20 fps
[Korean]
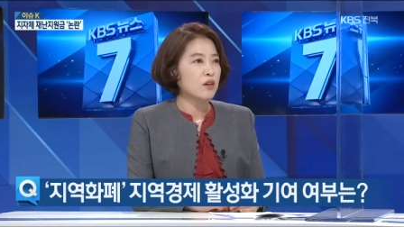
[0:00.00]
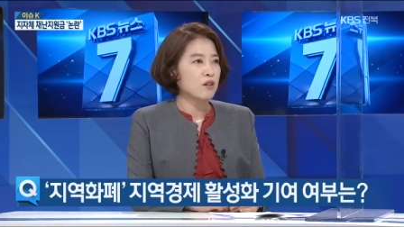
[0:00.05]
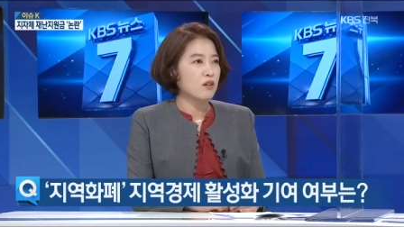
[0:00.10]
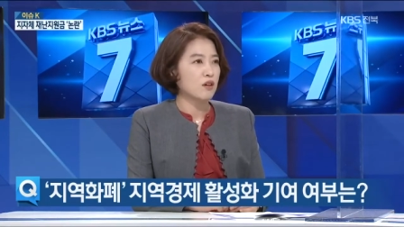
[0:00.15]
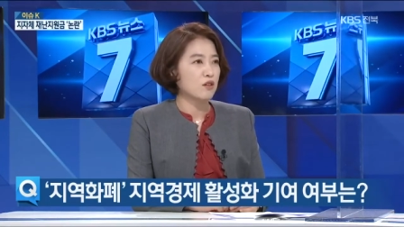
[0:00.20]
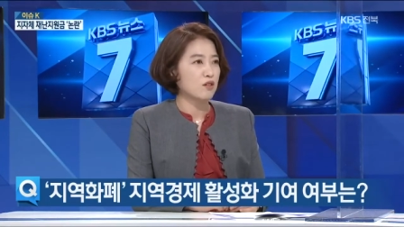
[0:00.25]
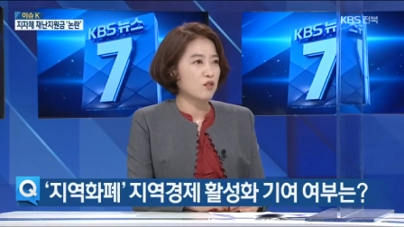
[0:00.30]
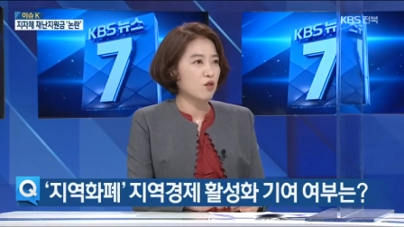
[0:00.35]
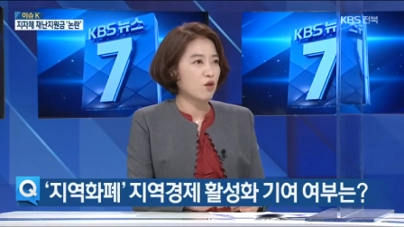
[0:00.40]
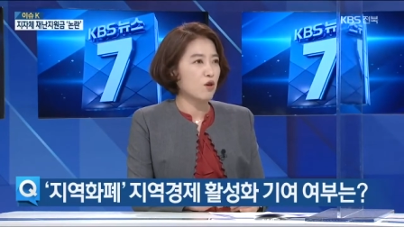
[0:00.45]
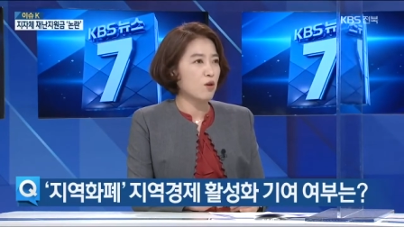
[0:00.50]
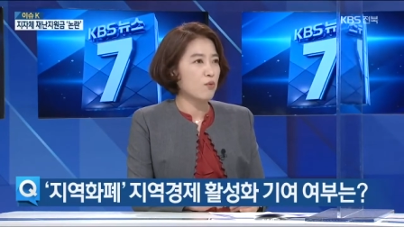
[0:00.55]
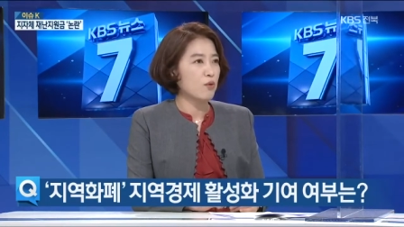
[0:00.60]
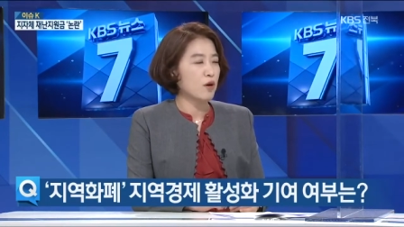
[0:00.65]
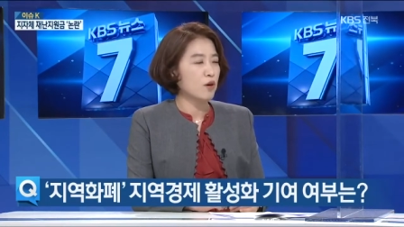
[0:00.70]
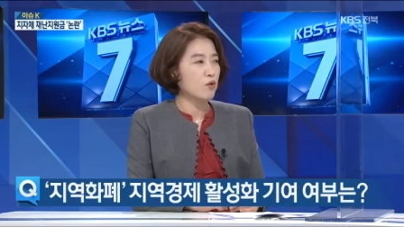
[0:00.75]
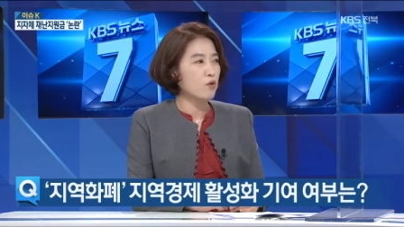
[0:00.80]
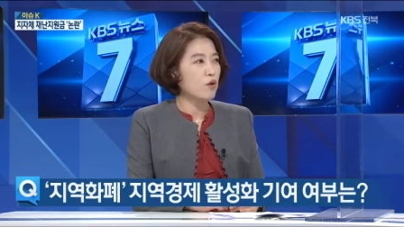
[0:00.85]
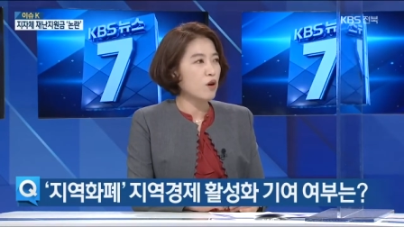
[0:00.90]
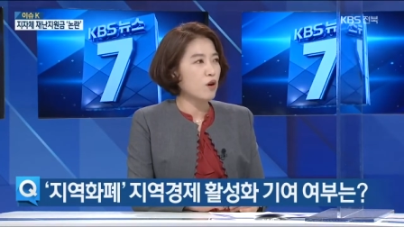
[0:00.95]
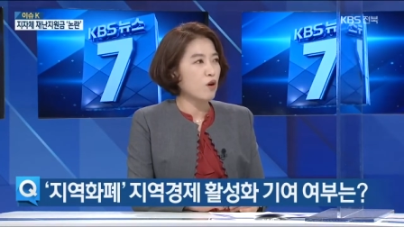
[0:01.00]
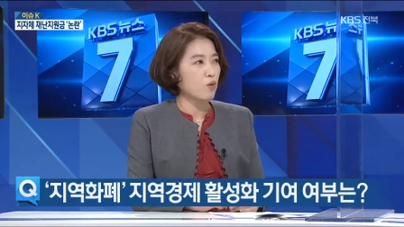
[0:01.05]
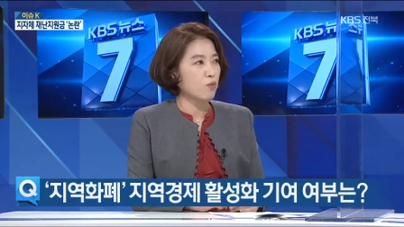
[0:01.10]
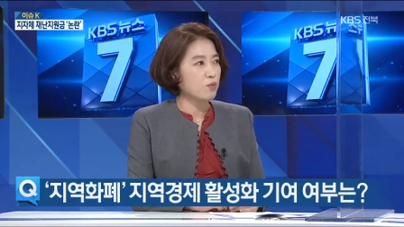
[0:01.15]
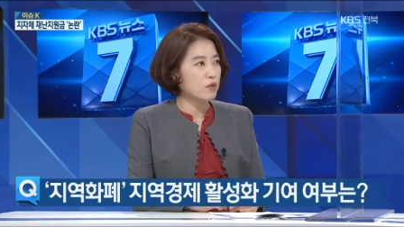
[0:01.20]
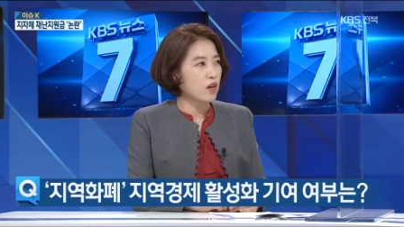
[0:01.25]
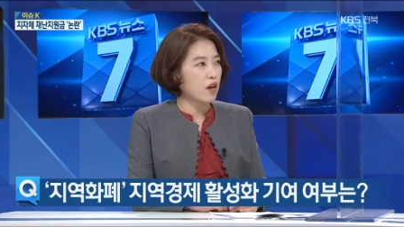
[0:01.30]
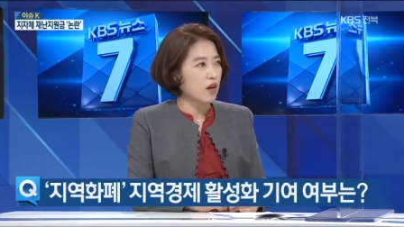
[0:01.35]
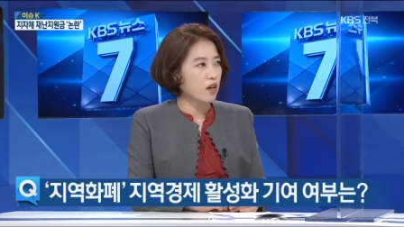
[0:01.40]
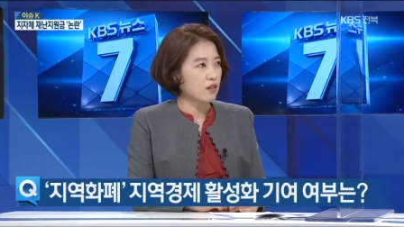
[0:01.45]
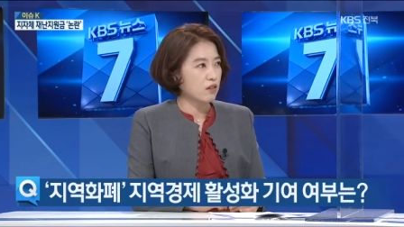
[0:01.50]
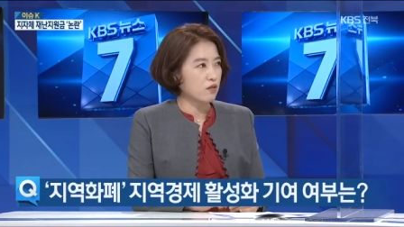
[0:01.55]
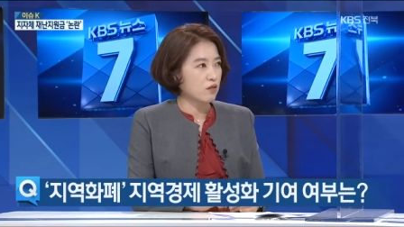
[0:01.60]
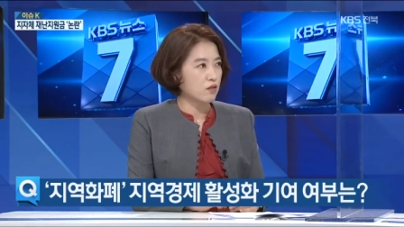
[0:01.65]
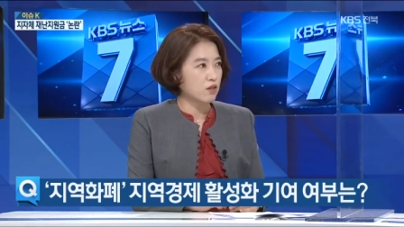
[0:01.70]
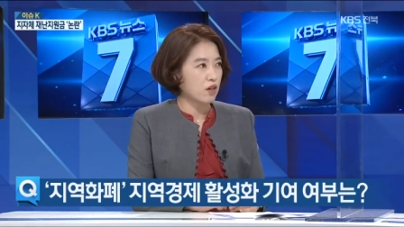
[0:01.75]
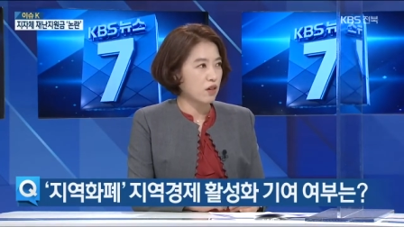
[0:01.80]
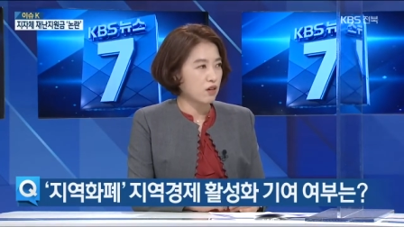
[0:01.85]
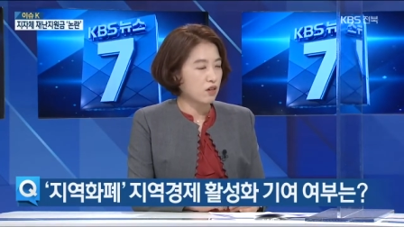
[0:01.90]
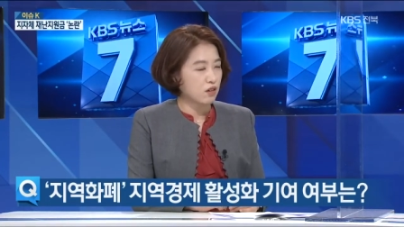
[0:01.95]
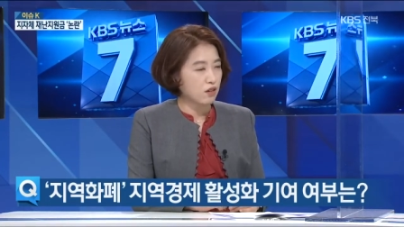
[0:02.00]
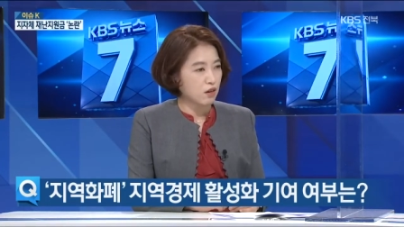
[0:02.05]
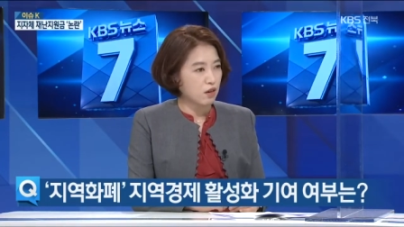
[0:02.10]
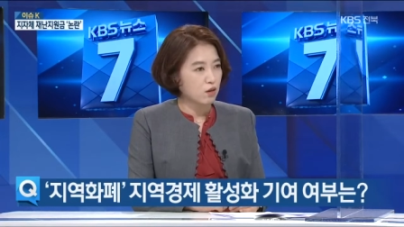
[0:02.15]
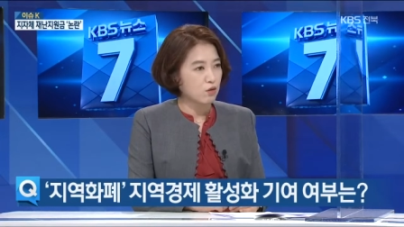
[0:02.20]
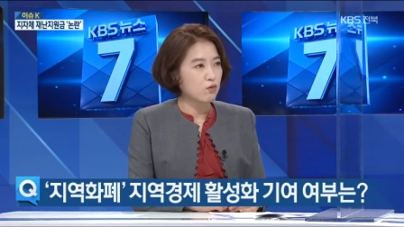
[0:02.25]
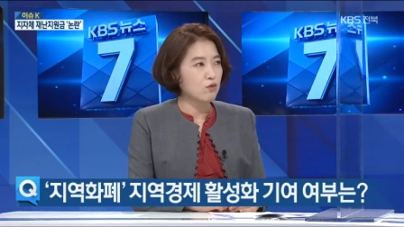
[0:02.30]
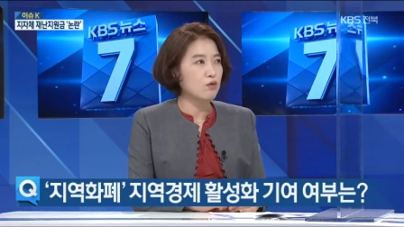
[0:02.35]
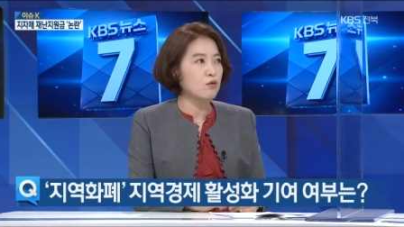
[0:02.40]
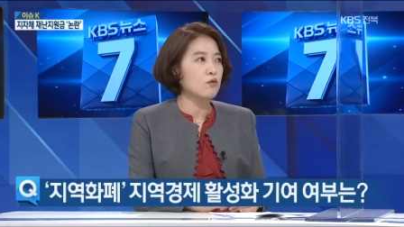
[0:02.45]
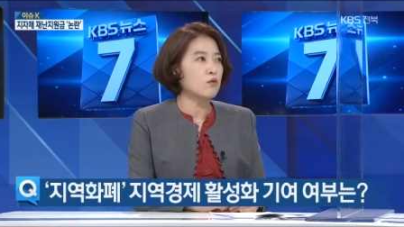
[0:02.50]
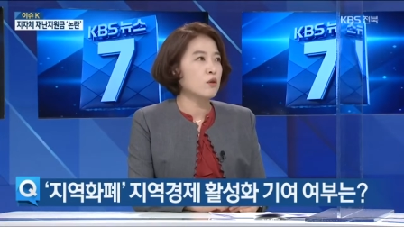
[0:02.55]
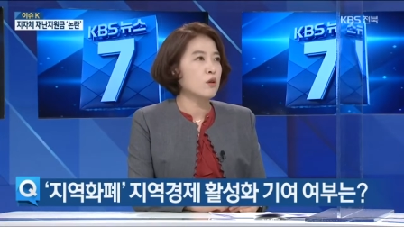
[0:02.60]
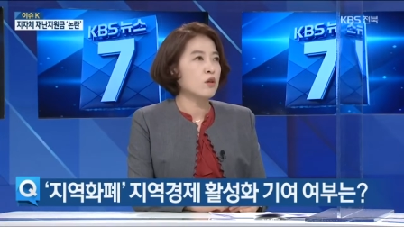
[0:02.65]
예, 지역화폐가 효과가 없다 이렇게 얘기를 했고